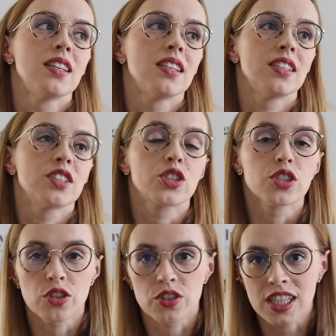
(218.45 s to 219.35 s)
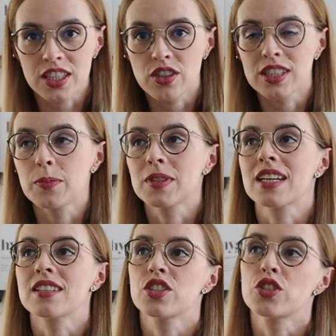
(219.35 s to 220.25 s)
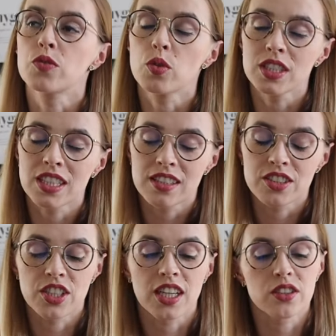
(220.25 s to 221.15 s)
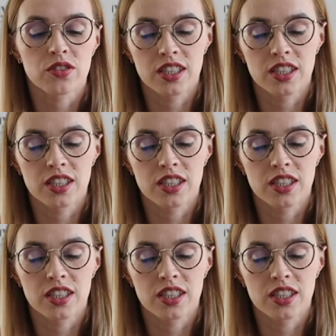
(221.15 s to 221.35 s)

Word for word: E, czy to na ketoadaptacji, czy w ogóle na diecie keto,